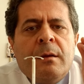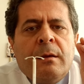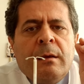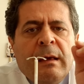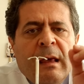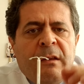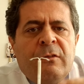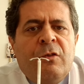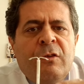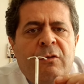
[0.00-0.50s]

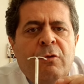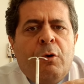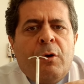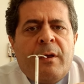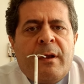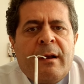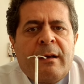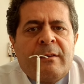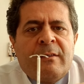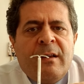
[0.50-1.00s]
Geçici
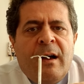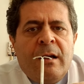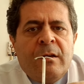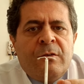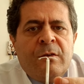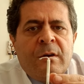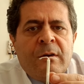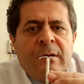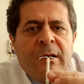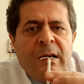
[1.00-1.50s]
olarak
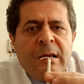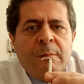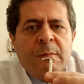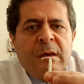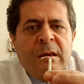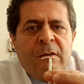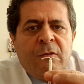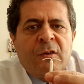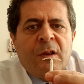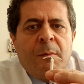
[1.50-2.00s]
sadece rahim
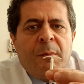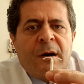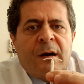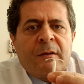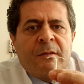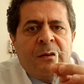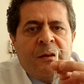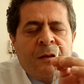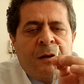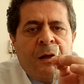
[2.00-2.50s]
iç
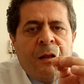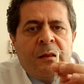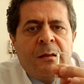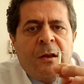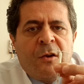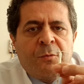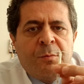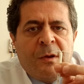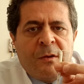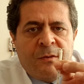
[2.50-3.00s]
tabakasının
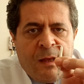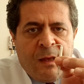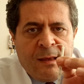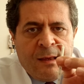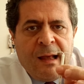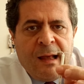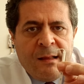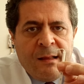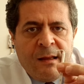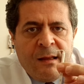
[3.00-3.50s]
kalınlaşmasını
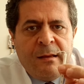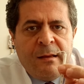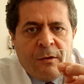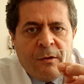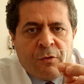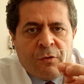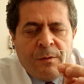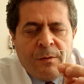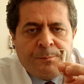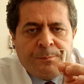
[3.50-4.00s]
engellediği
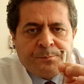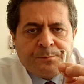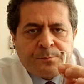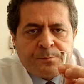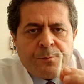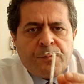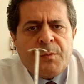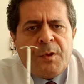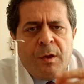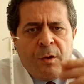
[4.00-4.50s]
için
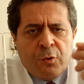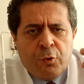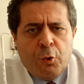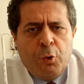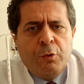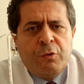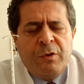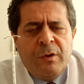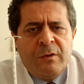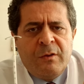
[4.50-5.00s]

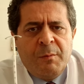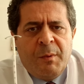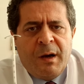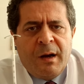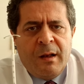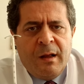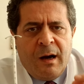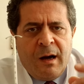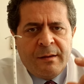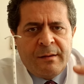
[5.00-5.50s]
sonuç
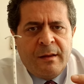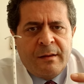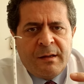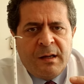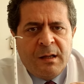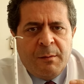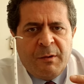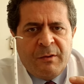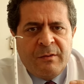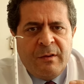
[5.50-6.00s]
itibariyle adet
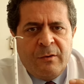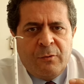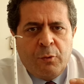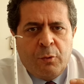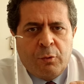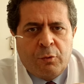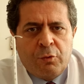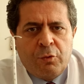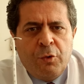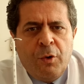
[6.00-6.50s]
kanaması nasıl
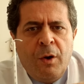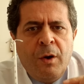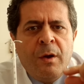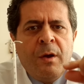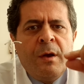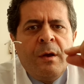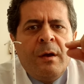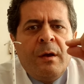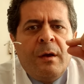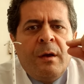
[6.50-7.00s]
oluşuyor?
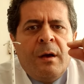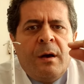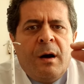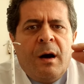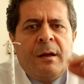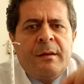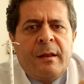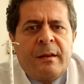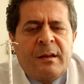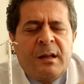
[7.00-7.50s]

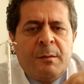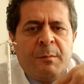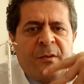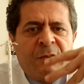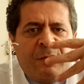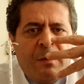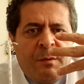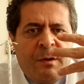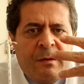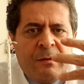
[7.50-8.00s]
Adet
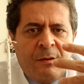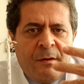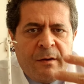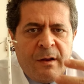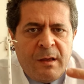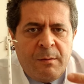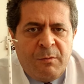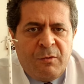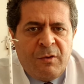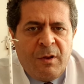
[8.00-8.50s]
kanamasıyla birlikte
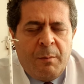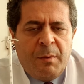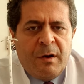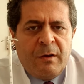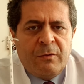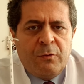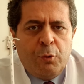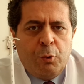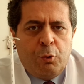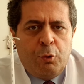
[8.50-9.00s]
rahim iç
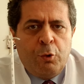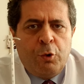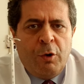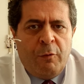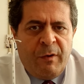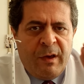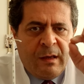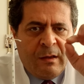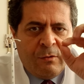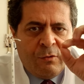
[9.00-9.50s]
tabakası
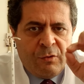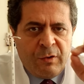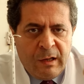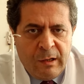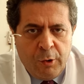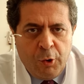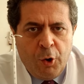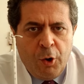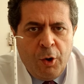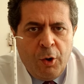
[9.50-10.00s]
dökülüyor ve
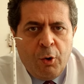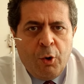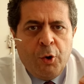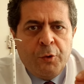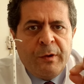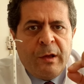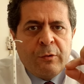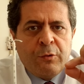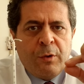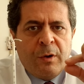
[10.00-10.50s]
inceliyor.
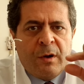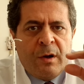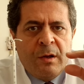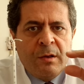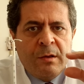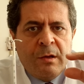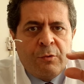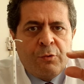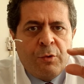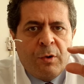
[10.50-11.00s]
Ondan sonra
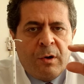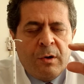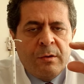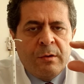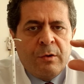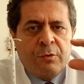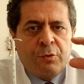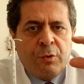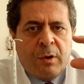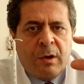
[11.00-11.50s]
kalınlaşıyor,
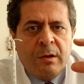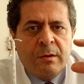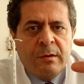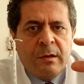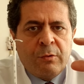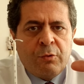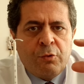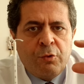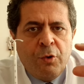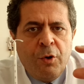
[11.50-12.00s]
kalınlaşıyor,
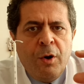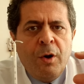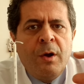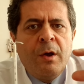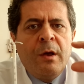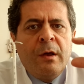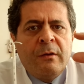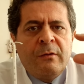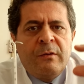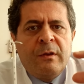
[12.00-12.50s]
kalınlaşıyor.
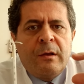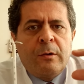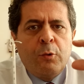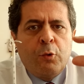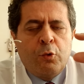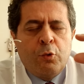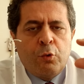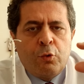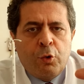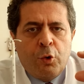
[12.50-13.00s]

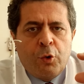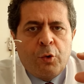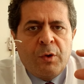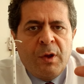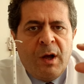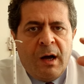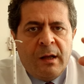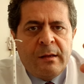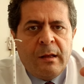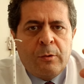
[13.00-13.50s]
Siklusun
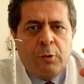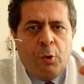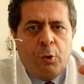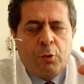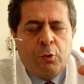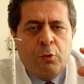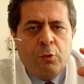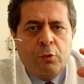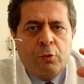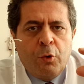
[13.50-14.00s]
sonunda, adet
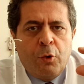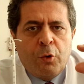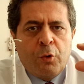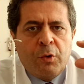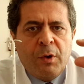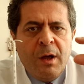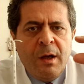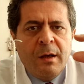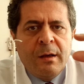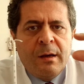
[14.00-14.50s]
döngüsünün
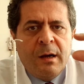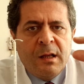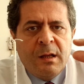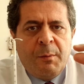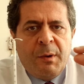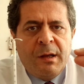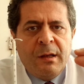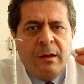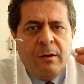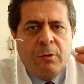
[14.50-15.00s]
sonunda
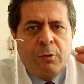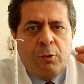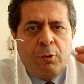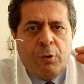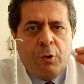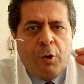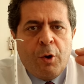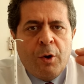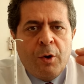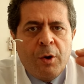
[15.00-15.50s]
kanamayla
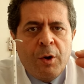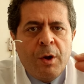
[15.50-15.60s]
dökülüyor.